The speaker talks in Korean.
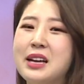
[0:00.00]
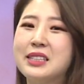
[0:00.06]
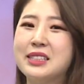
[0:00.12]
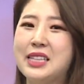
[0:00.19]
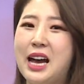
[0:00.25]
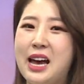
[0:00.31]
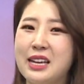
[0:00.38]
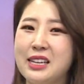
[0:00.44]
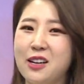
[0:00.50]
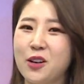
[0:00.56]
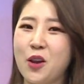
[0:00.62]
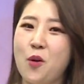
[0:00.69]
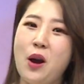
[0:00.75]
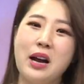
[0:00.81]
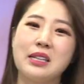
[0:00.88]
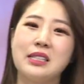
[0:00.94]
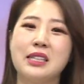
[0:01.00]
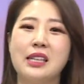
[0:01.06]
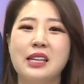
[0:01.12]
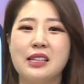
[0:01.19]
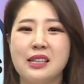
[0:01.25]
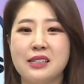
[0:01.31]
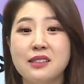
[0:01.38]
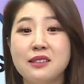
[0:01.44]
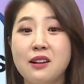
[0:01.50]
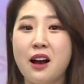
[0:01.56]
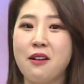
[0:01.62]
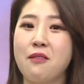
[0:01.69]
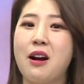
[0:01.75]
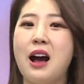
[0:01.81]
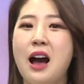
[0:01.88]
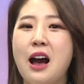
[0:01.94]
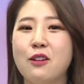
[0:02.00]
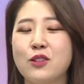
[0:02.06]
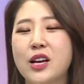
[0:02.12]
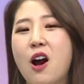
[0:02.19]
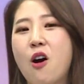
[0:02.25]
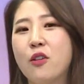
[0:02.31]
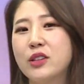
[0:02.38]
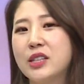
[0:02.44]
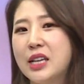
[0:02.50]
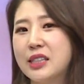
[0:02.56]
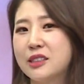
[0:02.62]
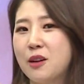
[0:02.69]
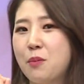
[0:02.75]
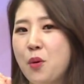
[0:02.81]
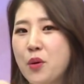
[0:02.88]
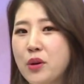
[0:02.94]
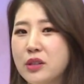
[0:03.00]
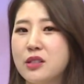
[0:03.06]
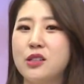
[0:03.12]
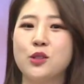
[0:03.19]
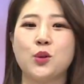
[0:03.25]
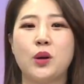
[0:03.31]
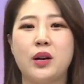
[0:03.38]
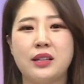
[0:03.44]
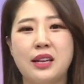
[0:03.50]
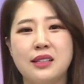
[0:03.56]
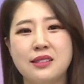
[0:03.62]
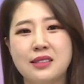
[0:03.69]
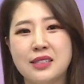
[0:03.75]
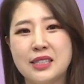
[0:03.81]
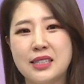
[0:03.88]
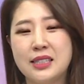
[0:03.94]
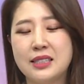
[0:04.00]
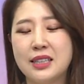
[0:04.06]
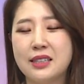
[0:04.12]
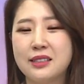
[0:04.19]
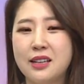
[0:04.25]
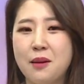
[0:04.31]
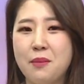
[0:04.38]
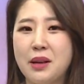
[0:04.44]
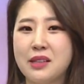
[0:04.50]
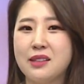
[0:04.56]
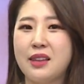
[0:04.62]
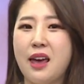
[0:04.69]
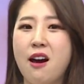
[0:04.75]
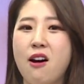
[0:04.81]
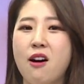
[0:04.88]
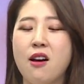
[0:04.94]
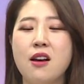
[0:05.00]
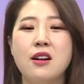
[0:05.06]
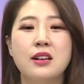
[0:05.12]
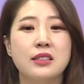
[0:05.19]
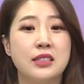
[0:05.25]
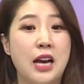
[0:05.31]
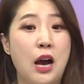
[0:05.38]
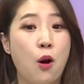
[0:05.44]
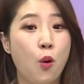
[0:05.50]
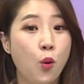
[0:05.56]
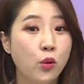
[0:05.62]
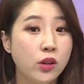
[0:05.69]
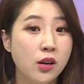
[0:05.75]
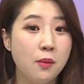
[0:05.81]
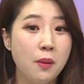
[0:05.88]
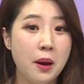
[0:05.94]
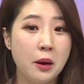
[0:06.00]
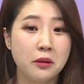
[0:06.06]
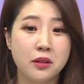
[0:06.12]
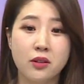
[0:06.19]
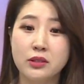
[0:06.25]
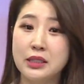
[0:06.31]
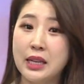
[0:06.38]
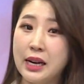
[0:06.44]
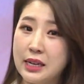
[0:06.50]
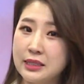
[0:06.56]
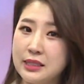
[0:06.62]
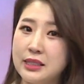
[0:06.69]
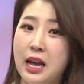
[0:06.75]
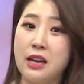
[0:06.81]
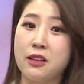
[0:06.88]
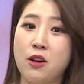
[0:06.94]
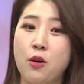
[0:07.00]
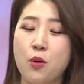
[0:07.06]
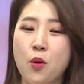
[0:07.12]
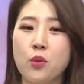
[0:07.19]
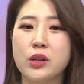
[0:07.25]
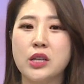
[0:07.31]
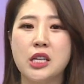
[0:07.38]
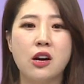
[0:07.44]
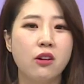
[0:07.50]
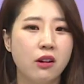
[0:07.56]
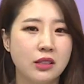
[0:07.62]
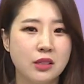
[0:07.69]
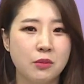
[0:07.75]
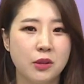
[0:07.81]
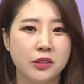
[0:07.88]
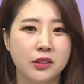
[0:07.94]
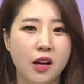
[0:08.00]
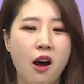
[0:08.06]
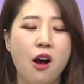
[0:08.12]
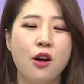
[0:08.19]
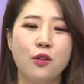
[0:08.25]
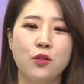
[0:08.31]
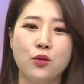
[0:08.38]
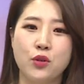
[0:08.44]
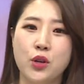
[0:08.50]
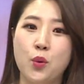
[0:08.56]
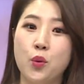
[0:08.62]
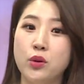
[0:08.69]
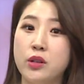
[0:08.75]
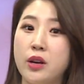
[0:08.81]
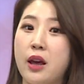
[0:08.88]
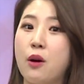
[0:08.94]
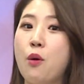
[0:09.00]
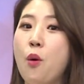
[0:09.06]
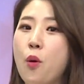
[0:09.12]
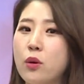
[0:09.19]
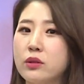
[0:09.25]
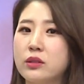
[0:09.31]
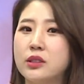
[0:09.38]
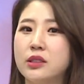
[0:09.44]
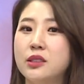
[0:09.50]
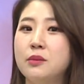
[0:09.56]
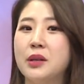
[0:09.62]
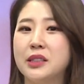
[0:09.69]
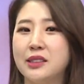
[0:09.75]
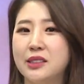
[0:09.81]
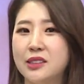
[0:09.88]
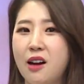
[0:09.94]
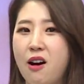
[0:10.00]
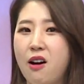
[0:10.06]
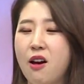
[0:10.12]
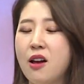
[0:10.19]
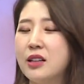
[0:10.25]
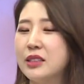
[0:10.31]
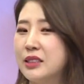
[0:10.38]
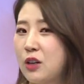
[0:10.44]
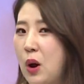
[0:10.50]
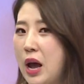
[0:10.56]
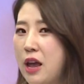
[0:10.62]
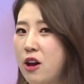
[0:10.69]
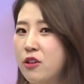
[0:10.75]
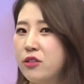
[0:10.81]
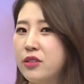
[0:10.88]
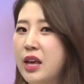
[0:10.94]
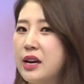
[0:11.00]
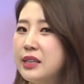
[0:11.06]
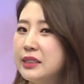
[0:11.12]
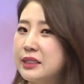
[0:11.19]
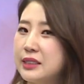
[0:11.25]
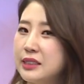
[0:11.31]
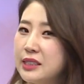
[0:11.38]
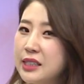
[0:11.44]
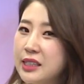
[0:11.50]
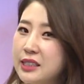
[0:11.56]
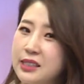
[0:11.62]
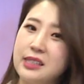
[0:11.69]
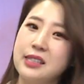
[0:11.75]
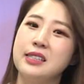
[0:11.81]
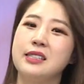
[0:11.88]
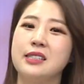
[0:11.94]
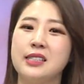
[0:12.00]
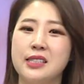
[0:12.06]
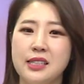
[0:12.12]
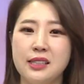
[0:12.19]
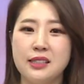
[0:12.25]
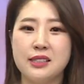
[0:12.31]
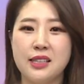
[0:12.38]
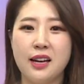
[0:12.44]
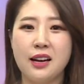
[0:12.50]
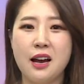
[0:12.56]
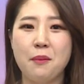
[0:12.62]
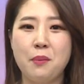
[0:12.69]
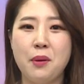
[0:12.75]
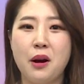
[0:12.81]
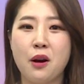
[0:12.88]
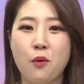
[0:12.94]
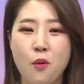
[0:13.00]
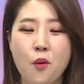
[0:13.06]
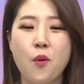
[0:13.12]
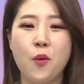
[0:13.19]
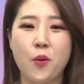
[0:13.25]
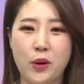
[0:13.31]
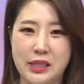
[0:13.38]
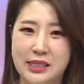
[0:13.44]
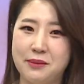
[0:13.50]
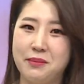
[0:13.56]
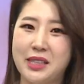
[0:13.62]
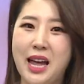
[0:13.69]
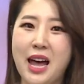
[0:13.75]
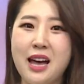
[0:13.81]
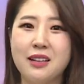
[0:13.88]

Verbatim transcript: 자, 이렇게 확실히 리듬감과 우리가 어디에서 포인트를 줘야 되는지 체크를 해봤는데요. 자, 오늘 배웠던 세 가지 단어 꼭 기억하시면서 우리 오늘의 곡 들으면서 과연 내 리스닝이 들리는지 체크하고 오겠습니다.